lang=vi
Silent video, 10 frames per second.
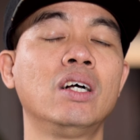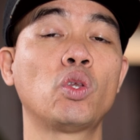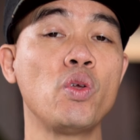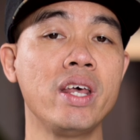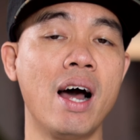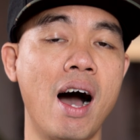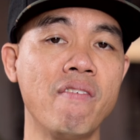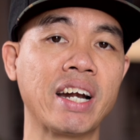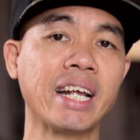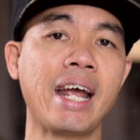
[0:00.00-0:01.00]
tuy nhiên ở
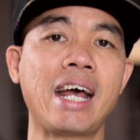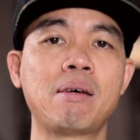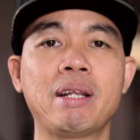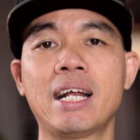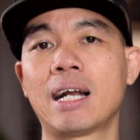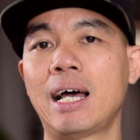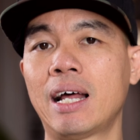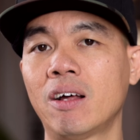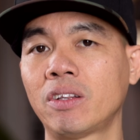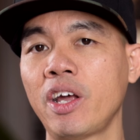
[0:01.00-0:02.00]
phần khách hàng thì mình thấy rằng
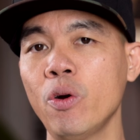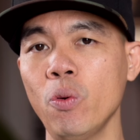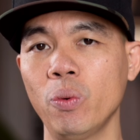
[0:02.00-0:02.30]
là nó thiếu